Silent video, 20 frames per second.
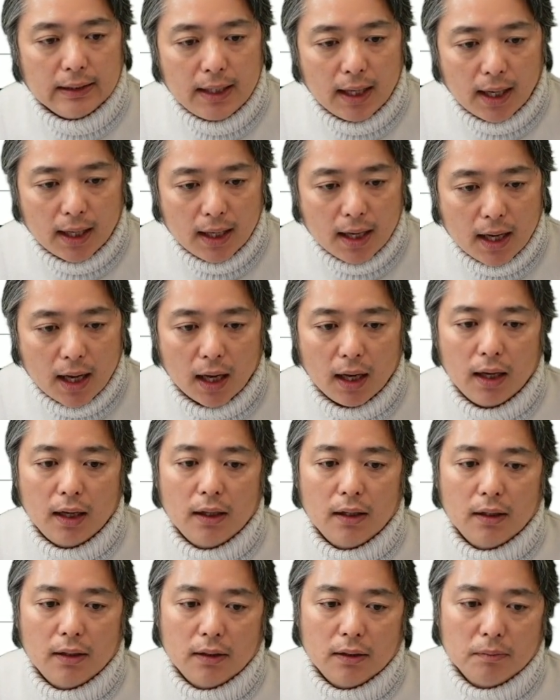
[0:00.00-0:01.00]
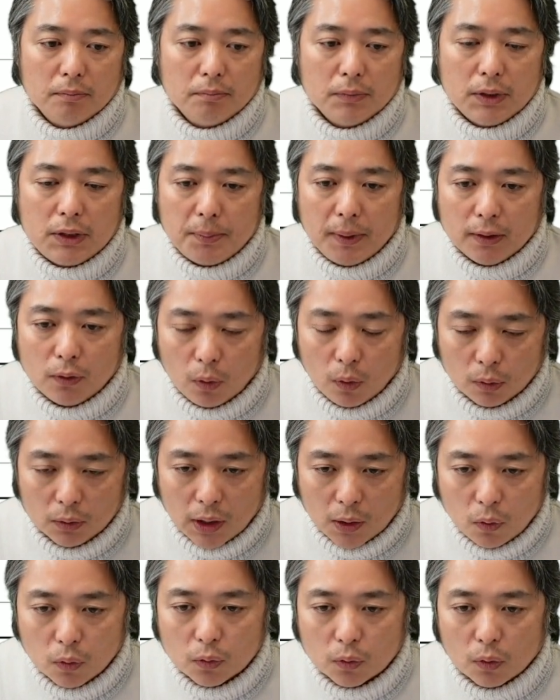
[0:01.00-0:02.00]
だから、虫歯
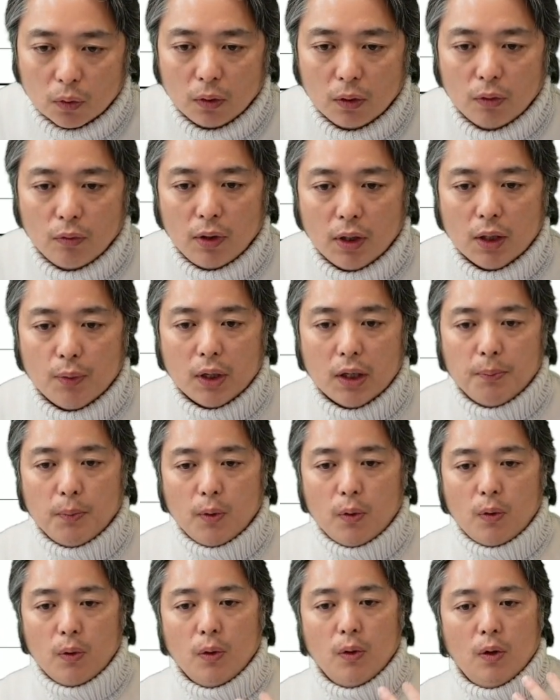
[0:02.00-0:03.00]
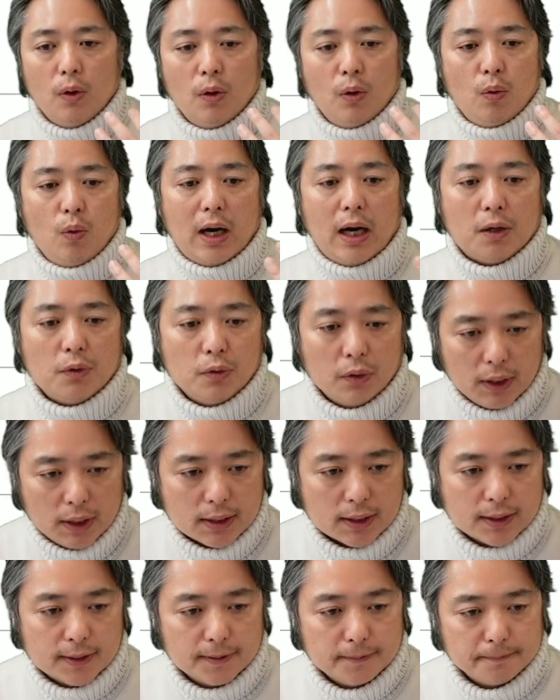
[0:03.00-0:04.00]
だろうと我々もわかるの
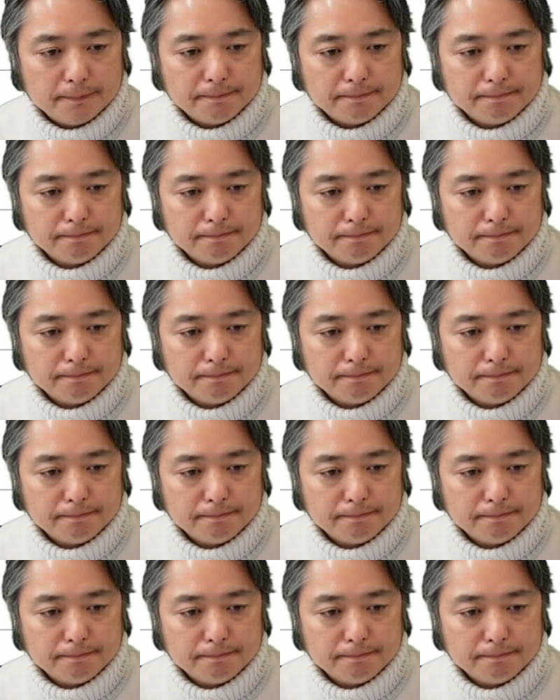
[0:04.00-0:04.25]
です。